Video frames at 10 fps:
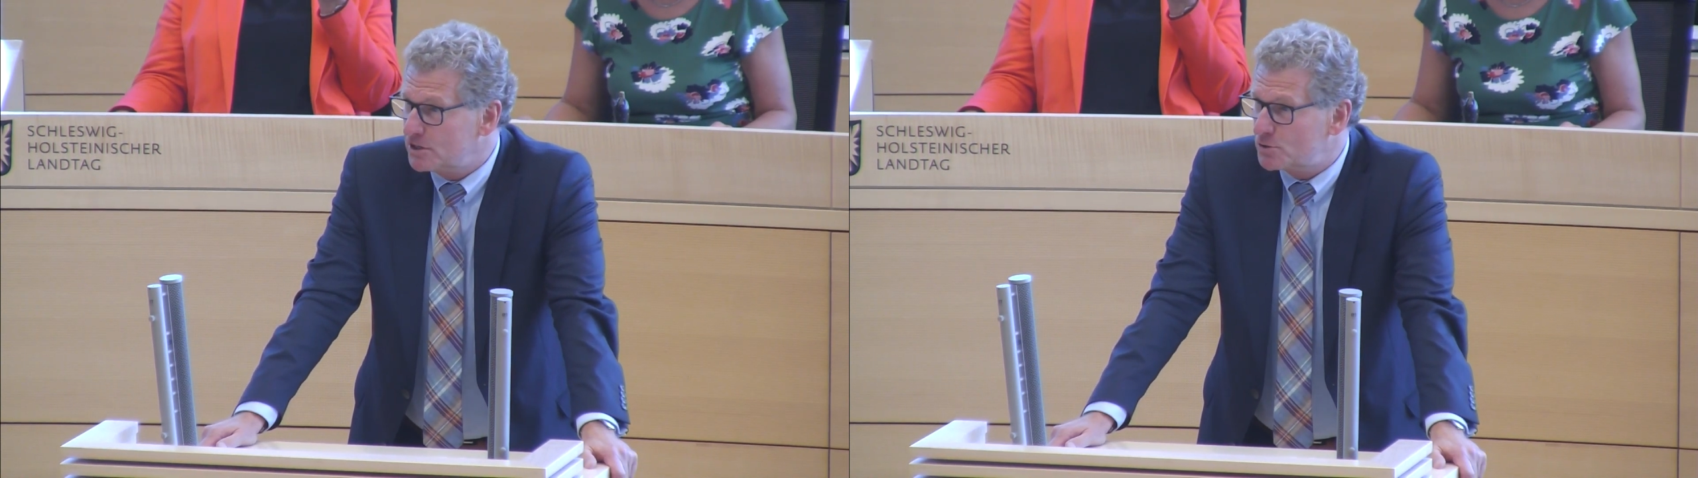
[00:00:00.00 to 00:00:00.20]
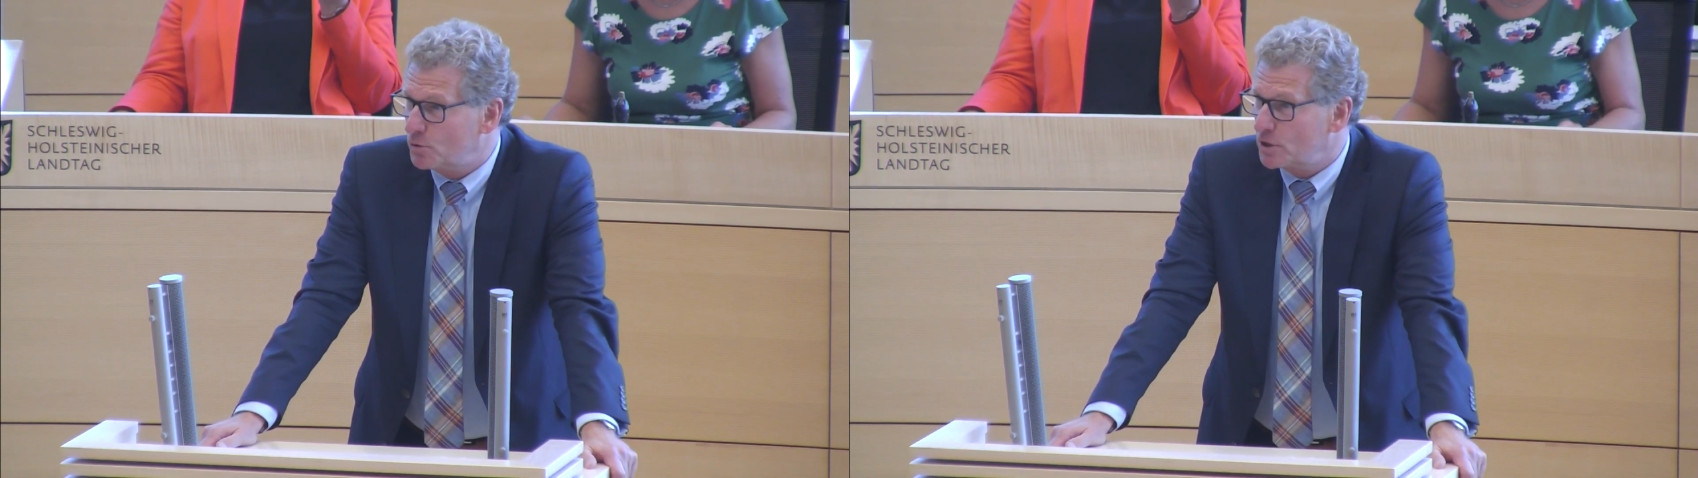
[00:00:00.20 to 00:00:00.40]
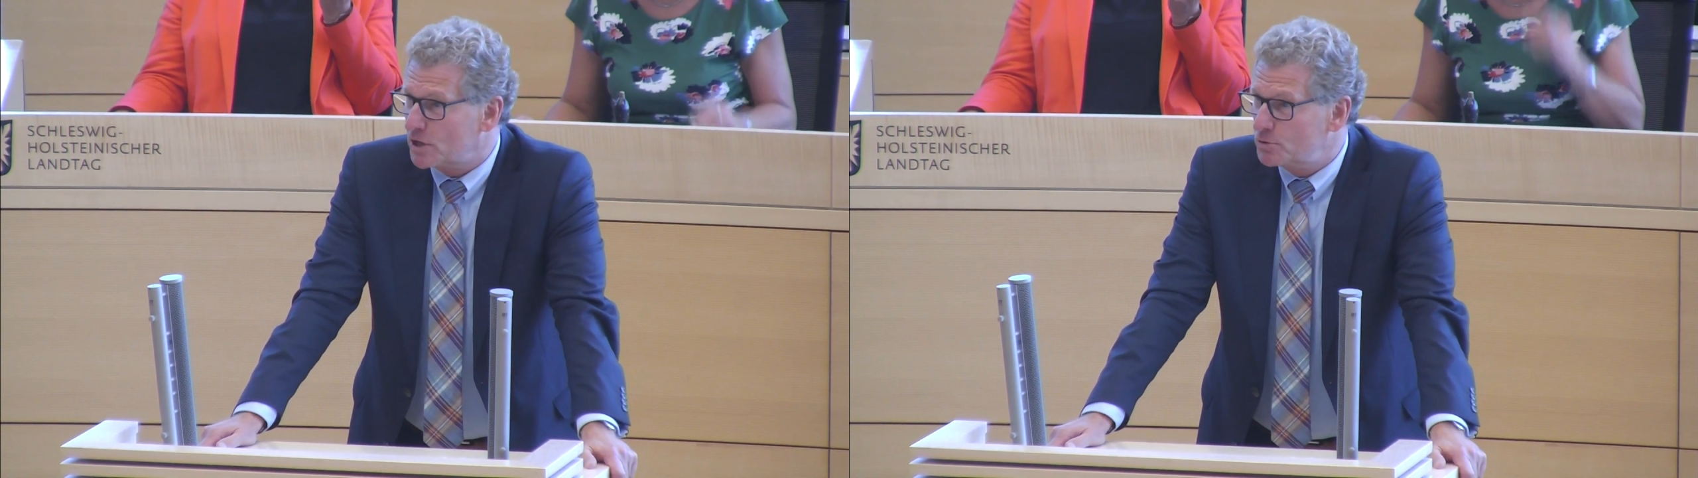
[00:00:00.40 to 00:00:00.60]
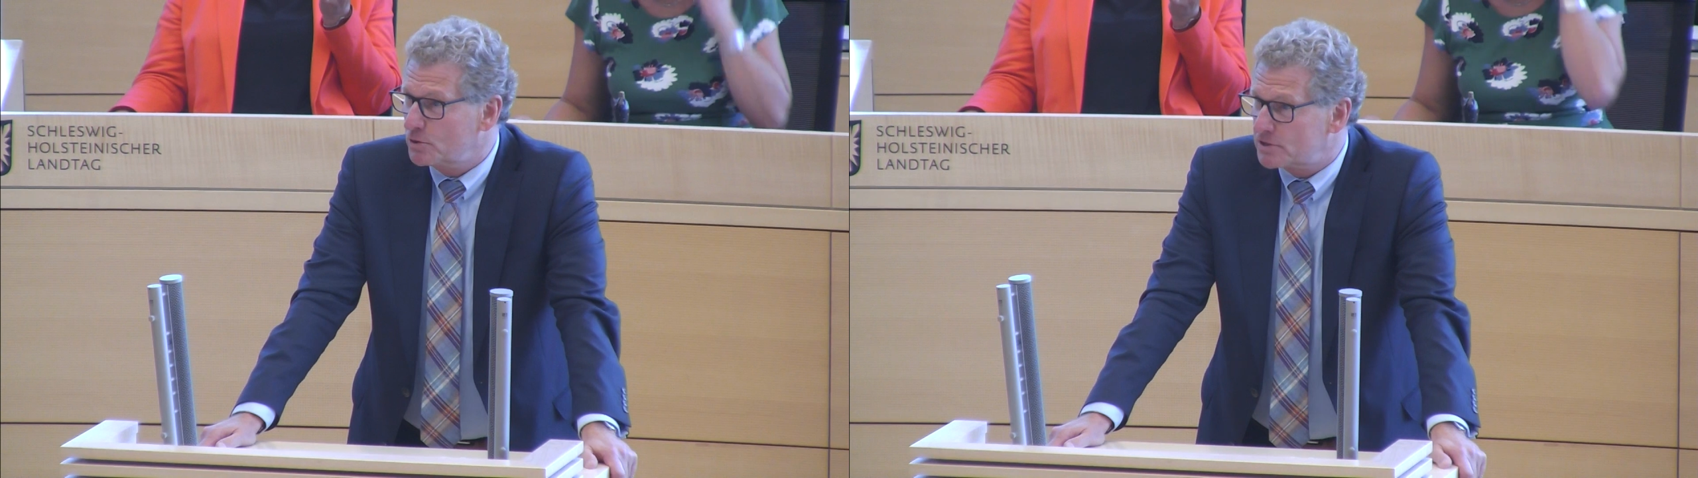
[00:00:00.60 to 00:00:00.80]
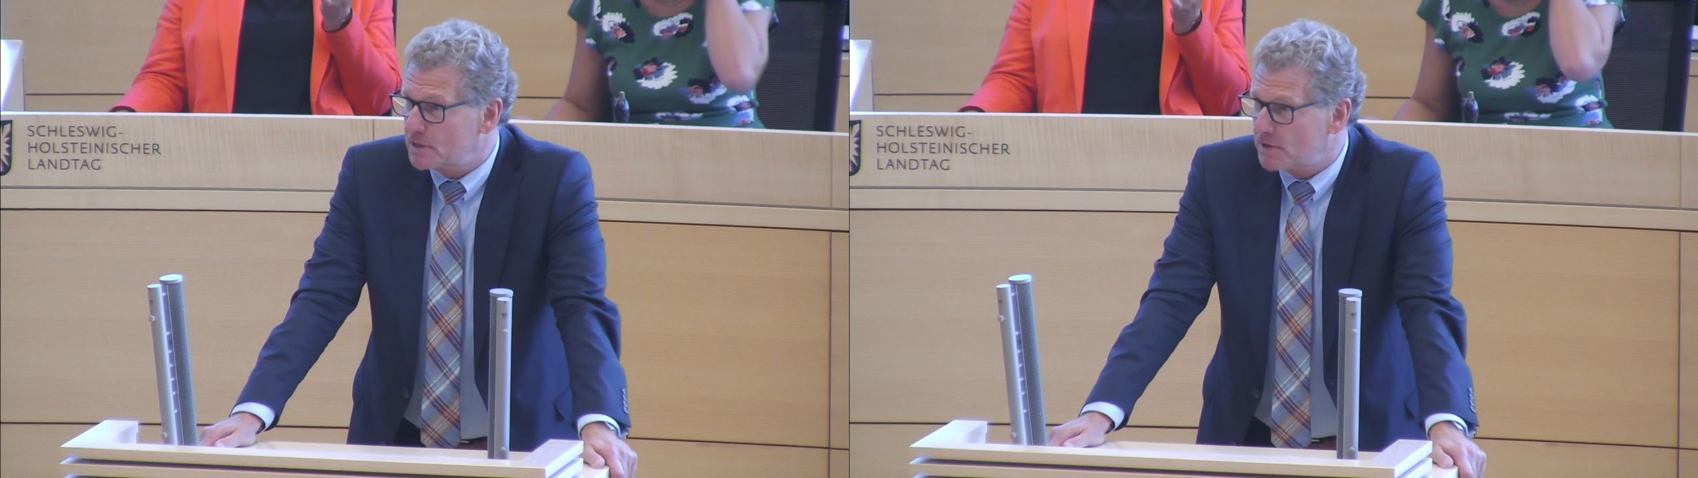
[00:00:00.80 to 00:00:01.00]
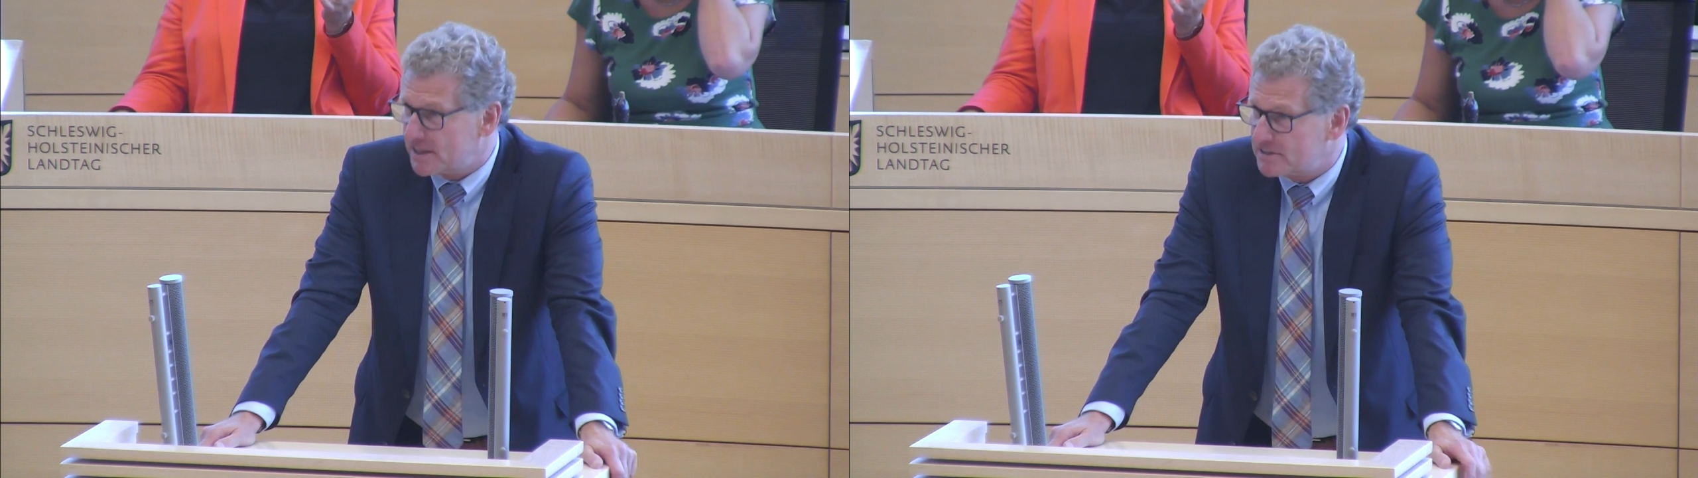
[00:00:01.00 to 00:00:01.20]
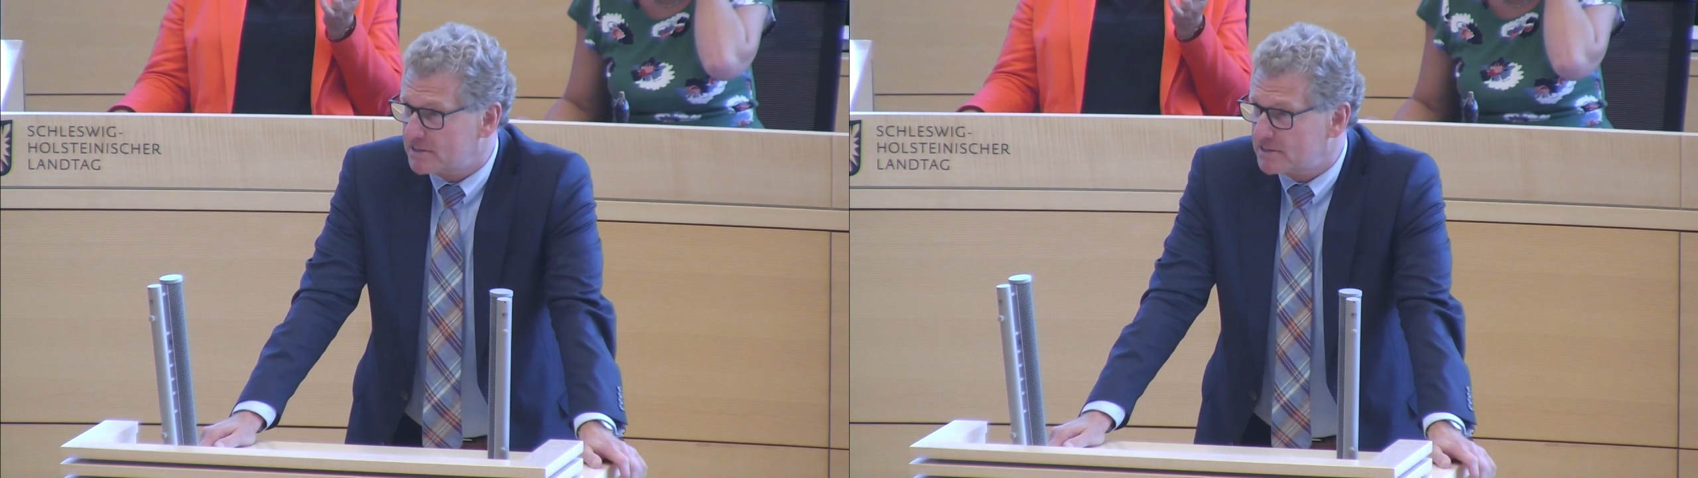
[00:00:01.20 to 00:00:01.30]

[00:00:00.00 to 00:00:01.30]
sondern diese 100 Züge sind im